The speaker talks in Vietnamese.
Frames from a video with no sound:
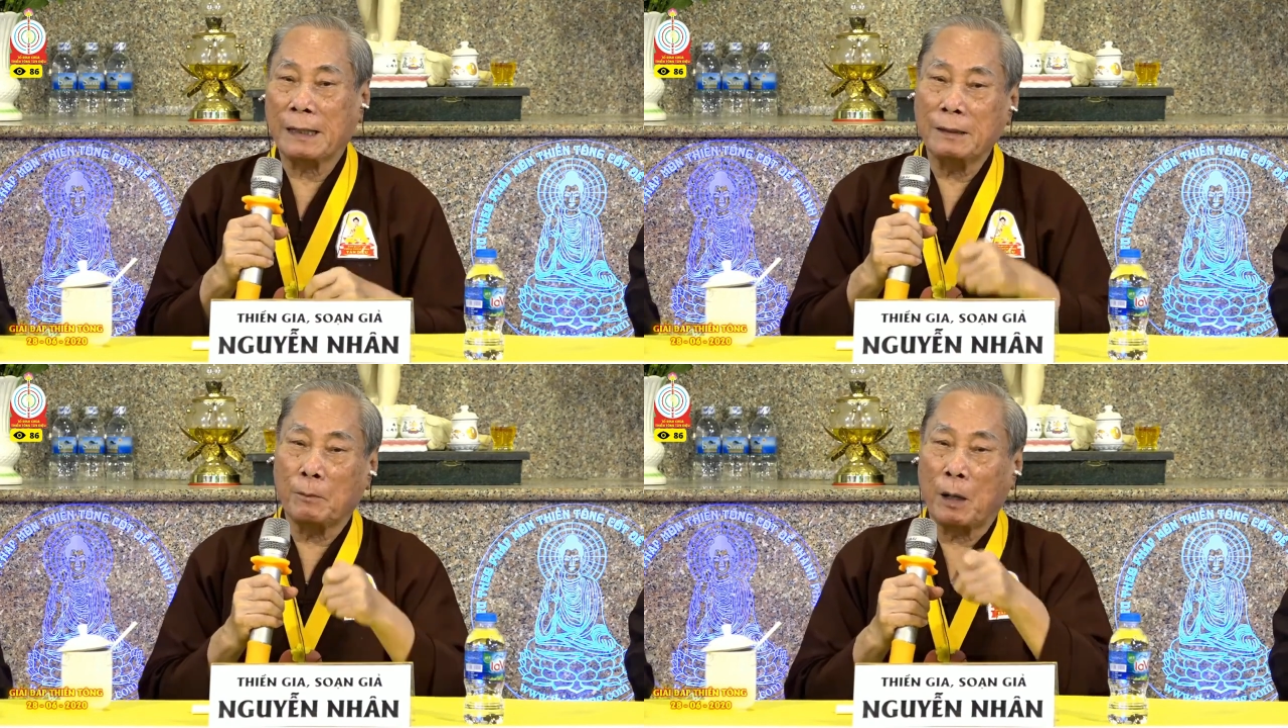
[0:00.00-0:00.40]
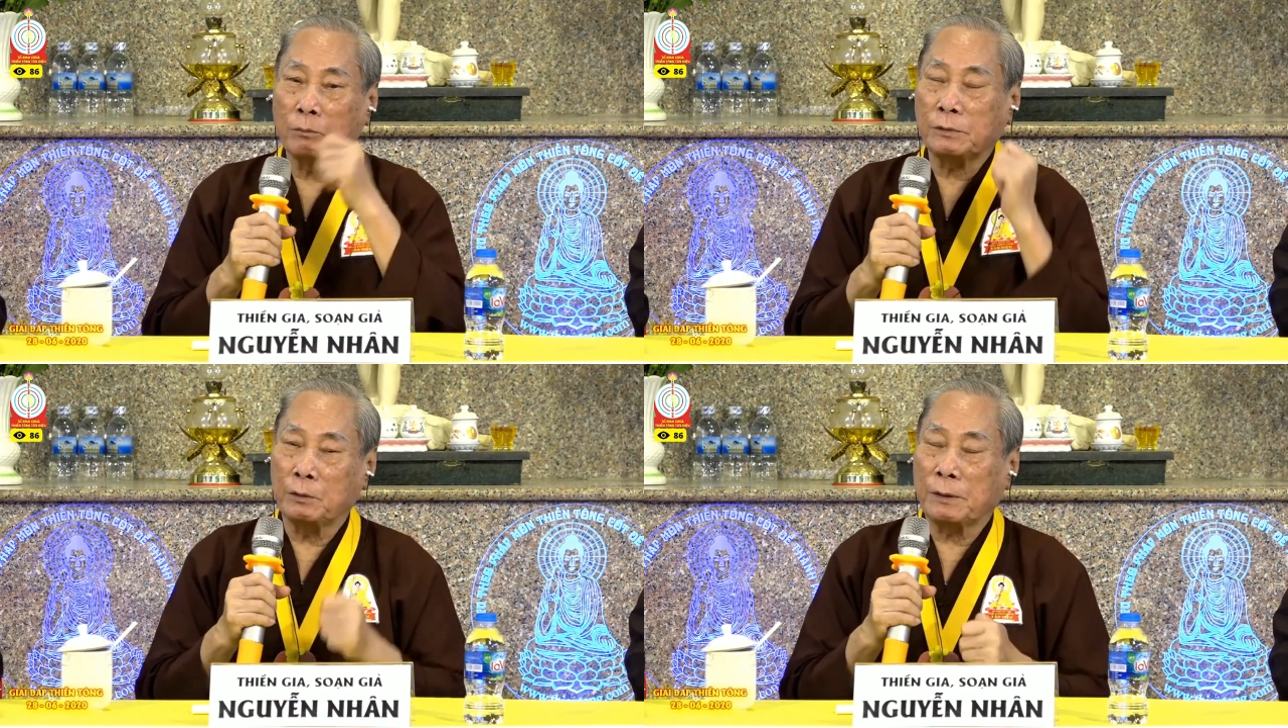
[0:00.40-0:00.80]
tánh rồi mà
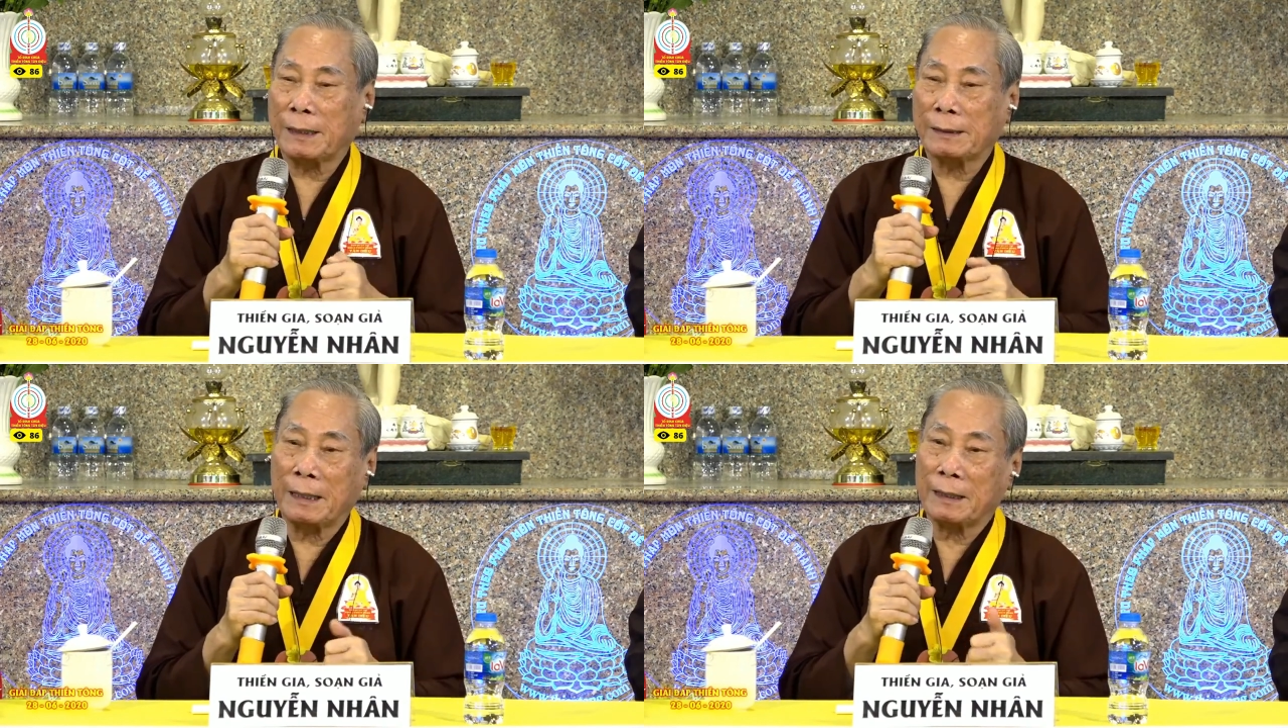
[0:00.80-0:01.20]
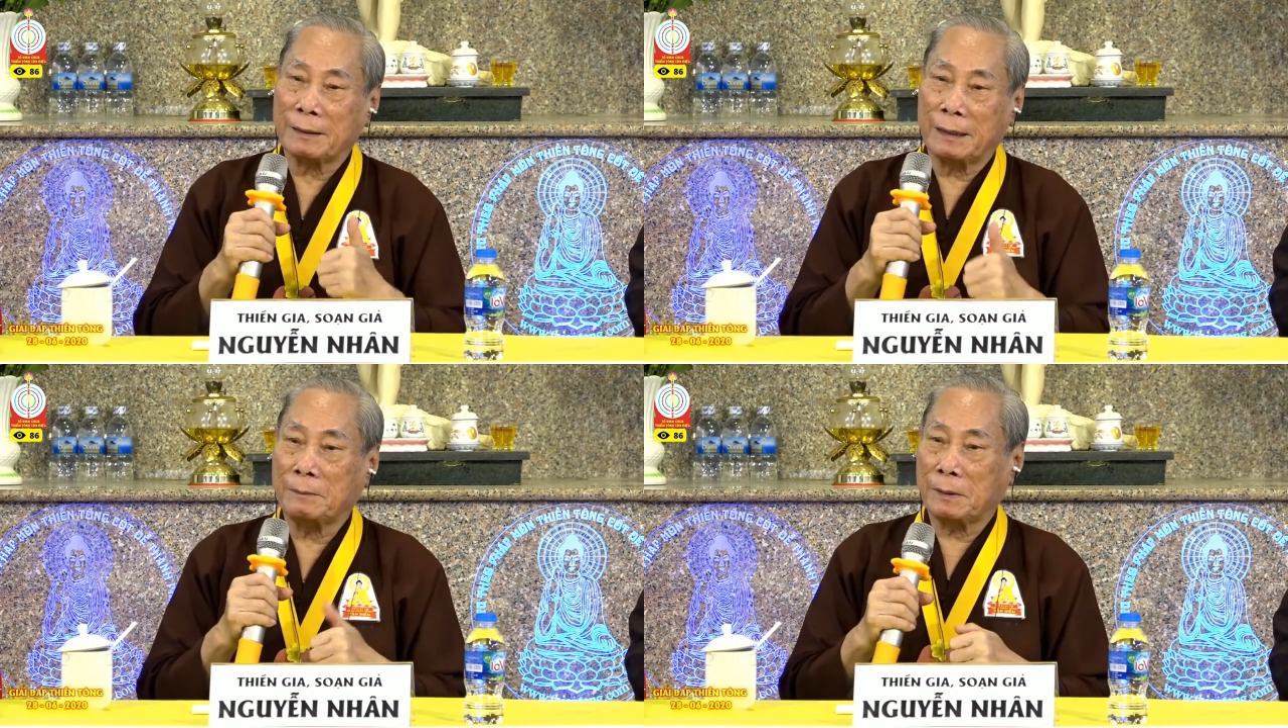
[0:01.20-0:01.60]
không chịu khai
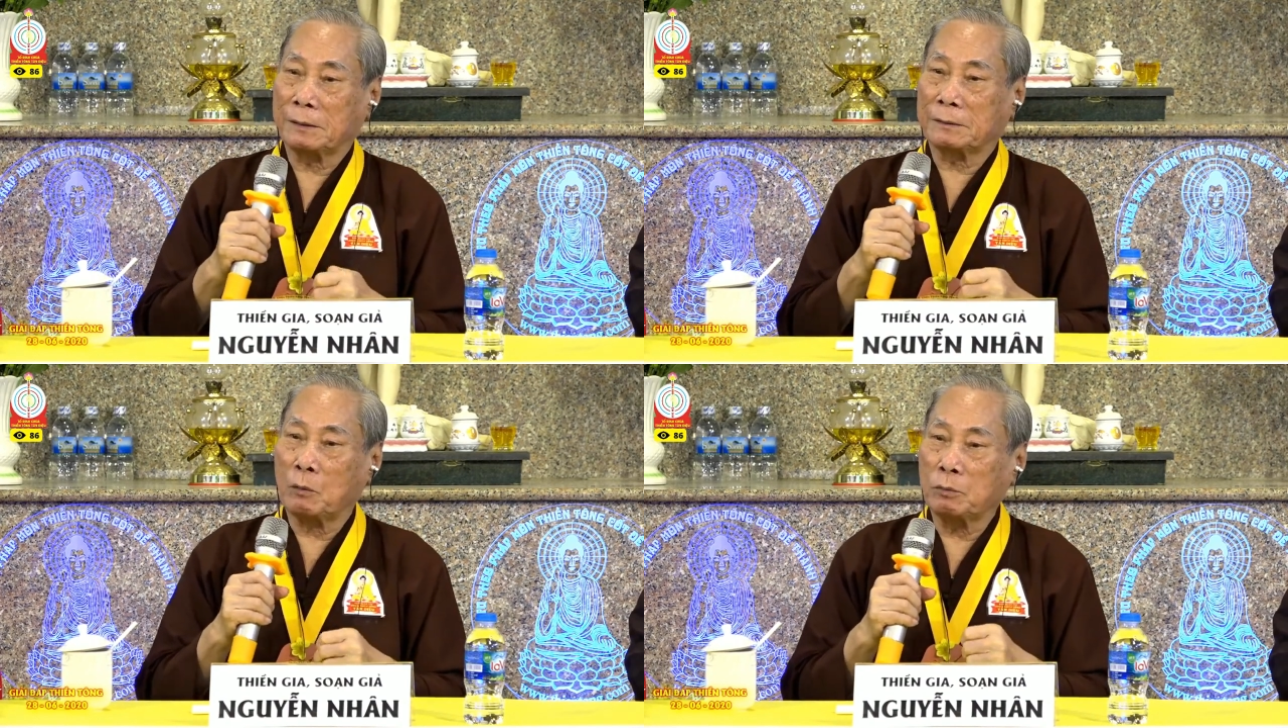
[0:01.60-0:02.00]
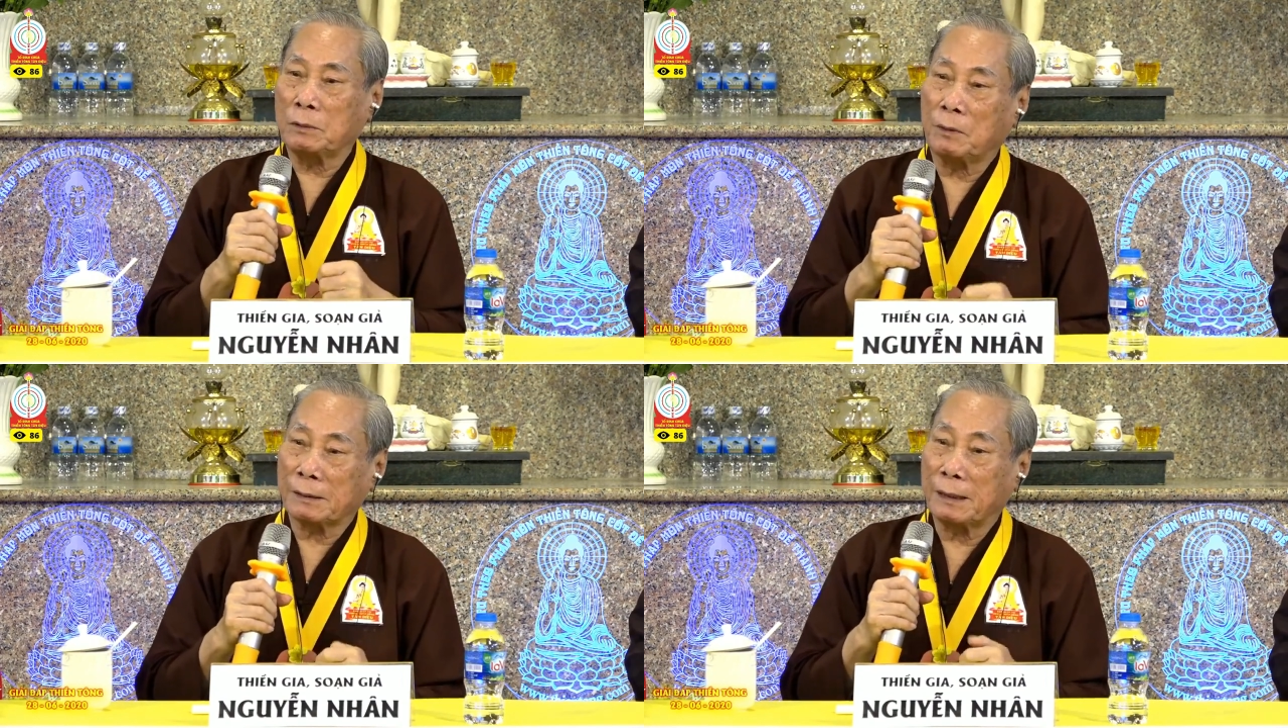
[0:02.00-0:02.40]
thác ra, mà sống
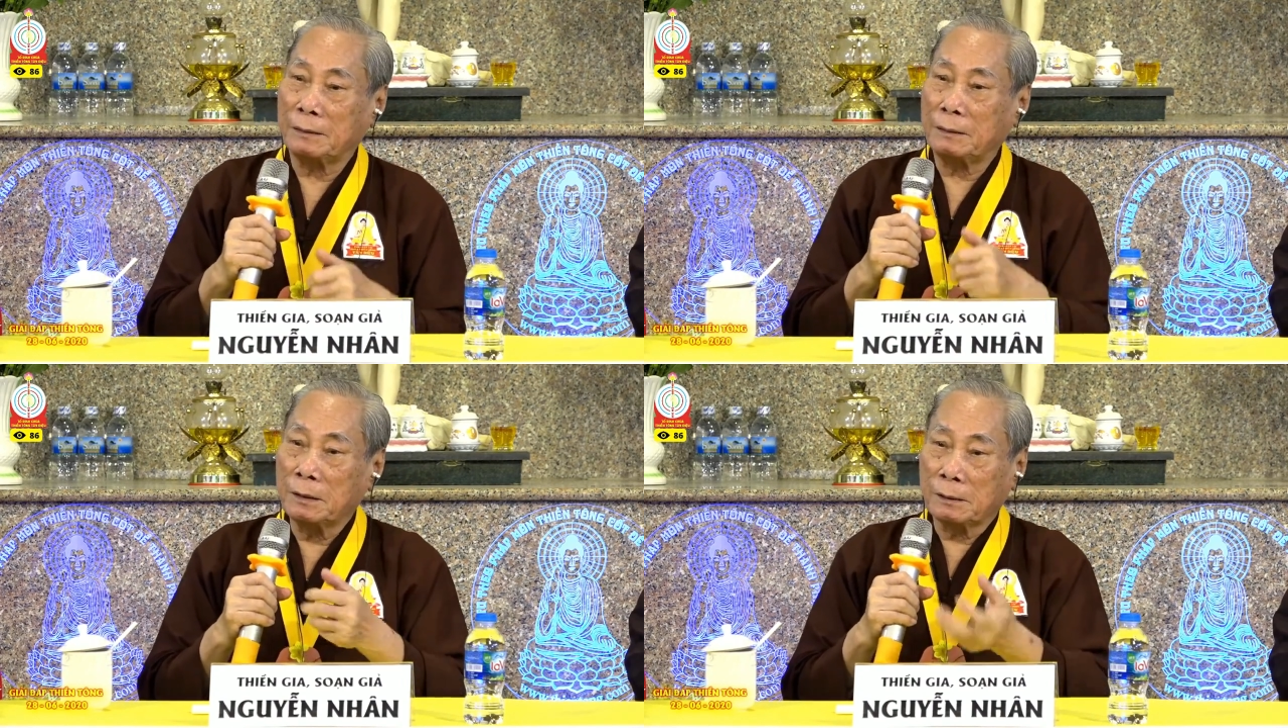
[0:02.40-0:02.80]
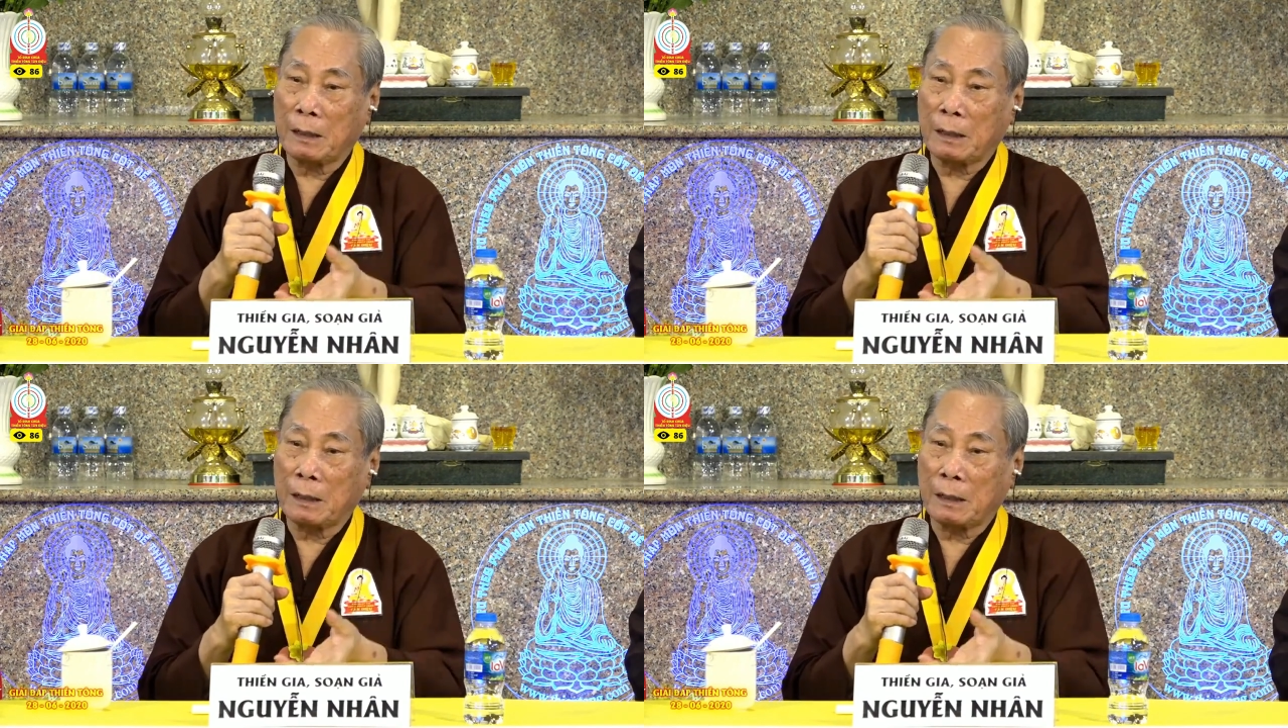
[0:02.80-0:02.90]
với Phật tánh,